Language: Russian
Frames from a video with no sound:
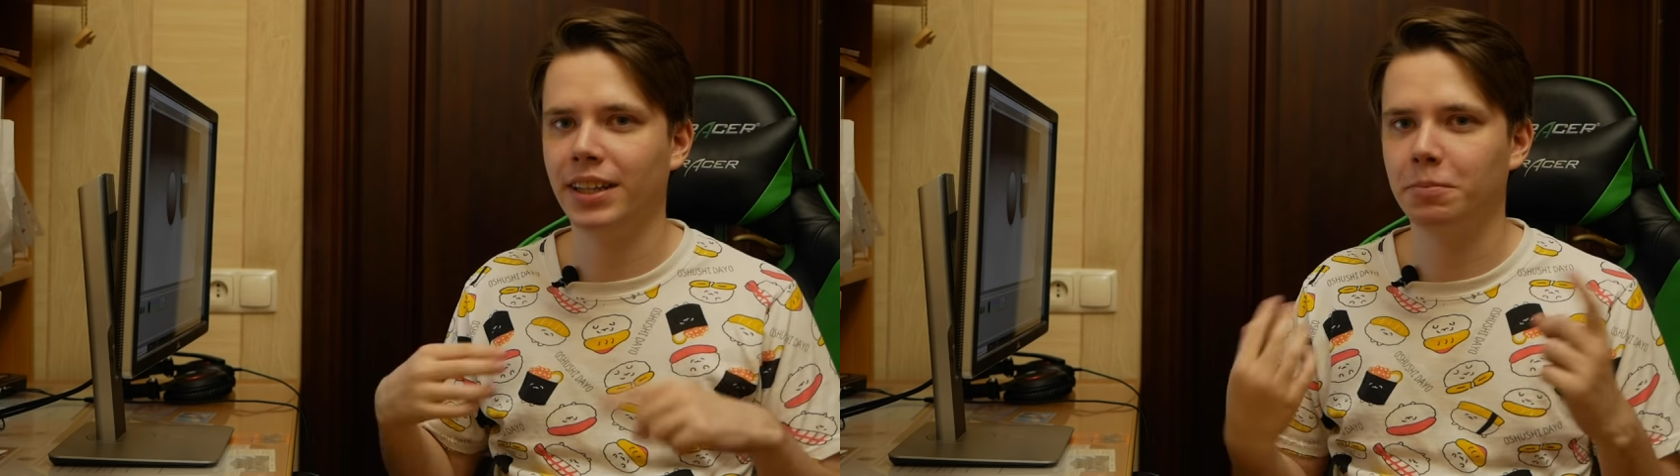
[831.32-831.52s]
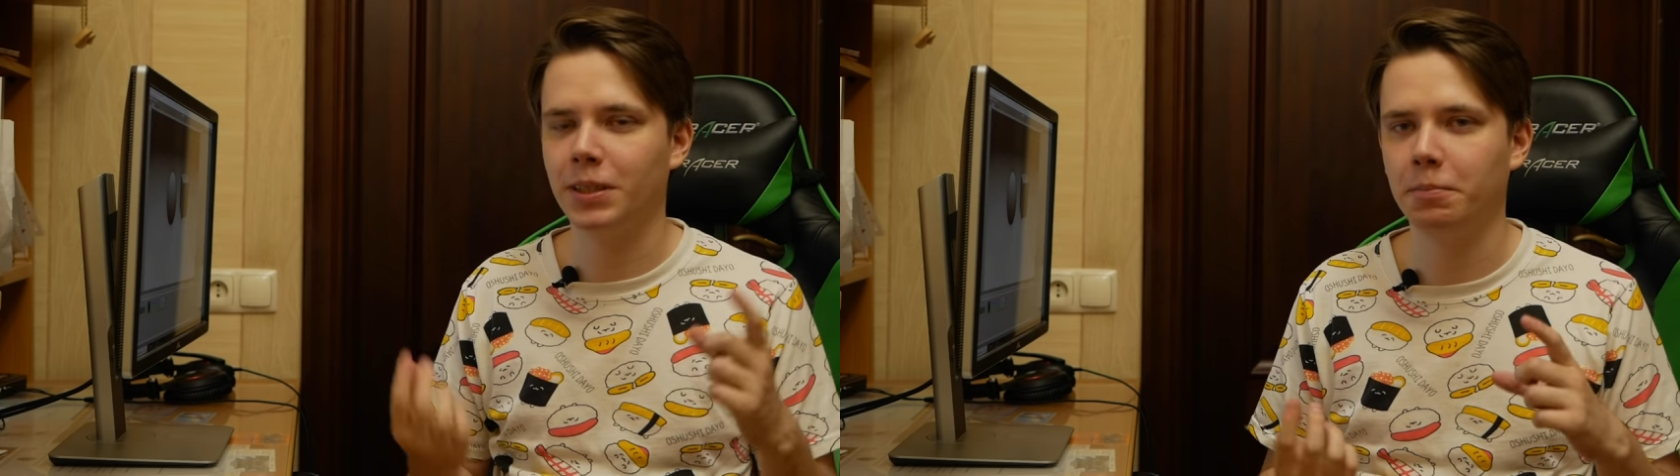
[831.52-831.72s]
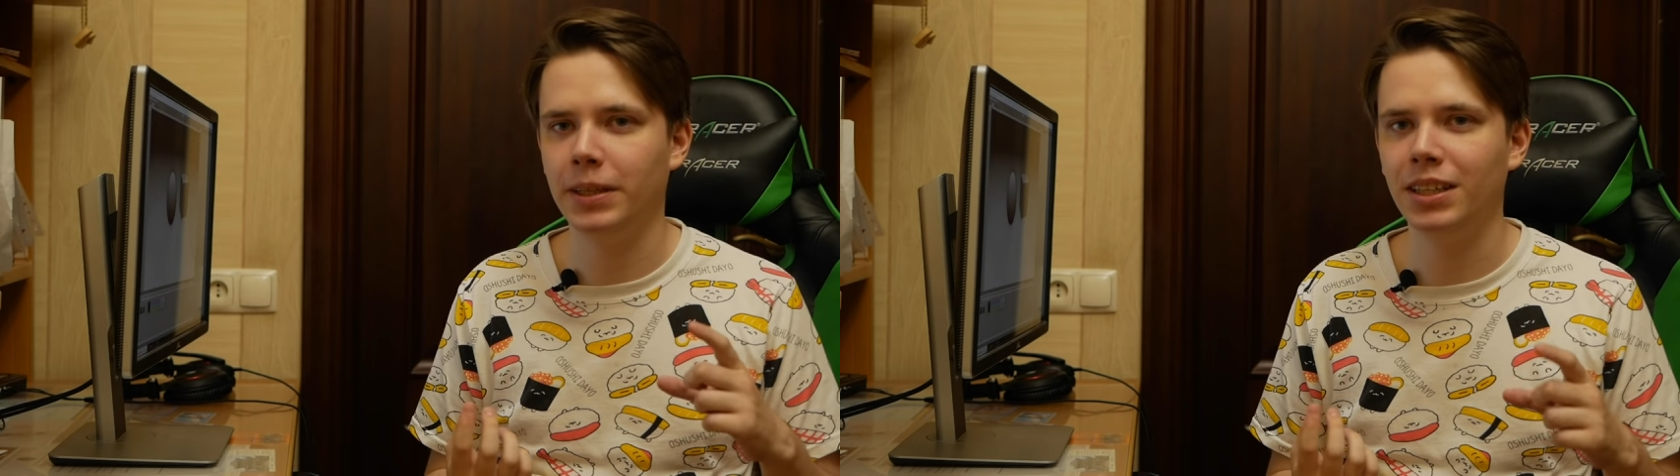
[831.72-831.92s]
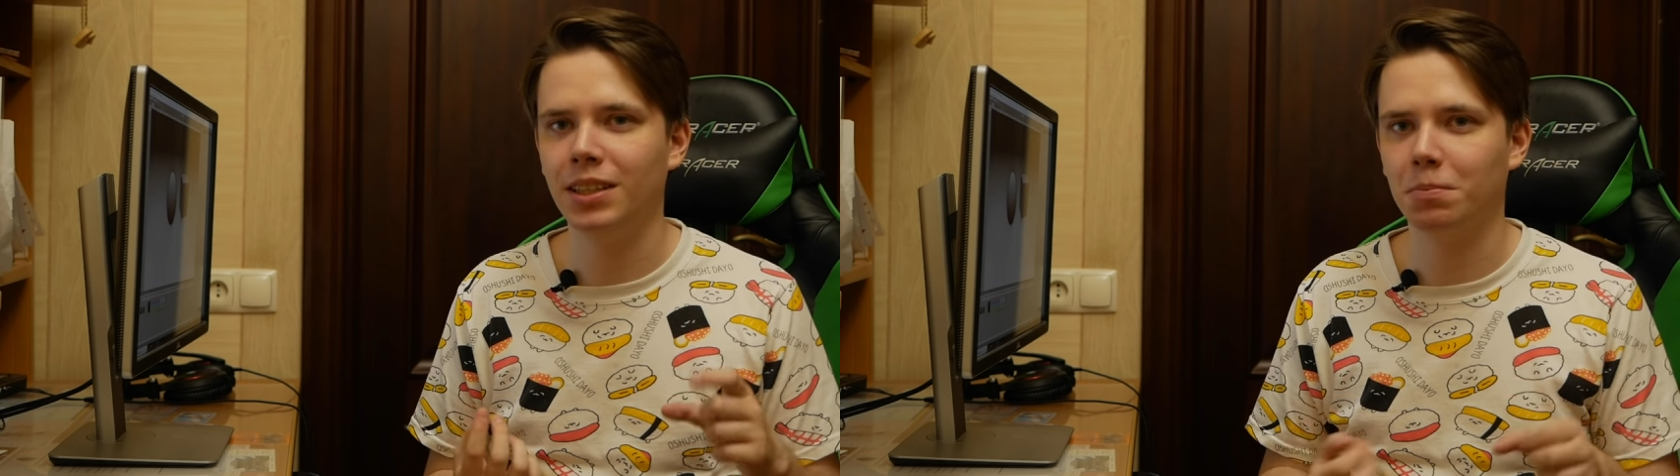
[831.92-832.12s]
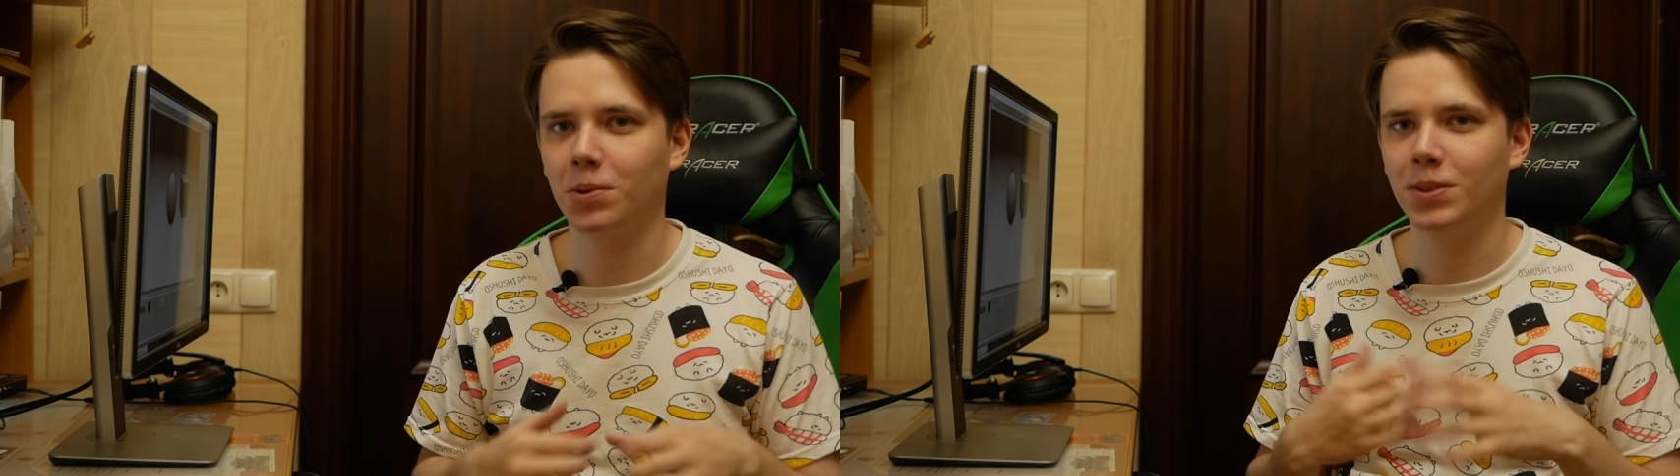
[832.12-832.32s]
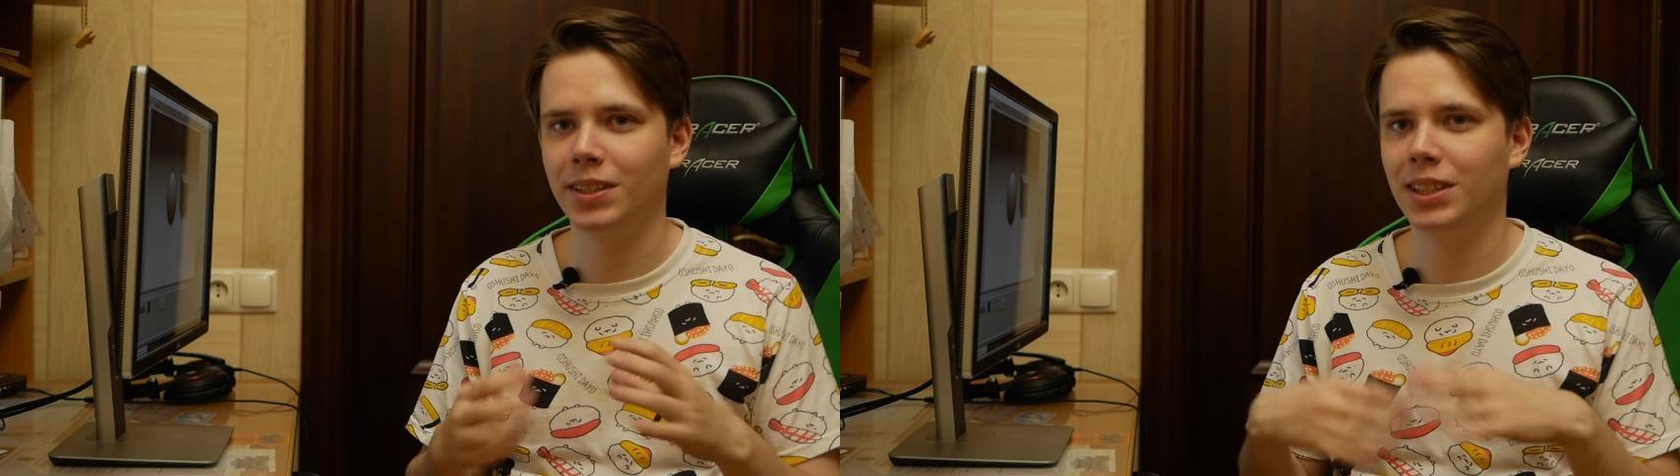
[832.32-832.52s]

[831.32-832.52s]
рядом с объектом, то он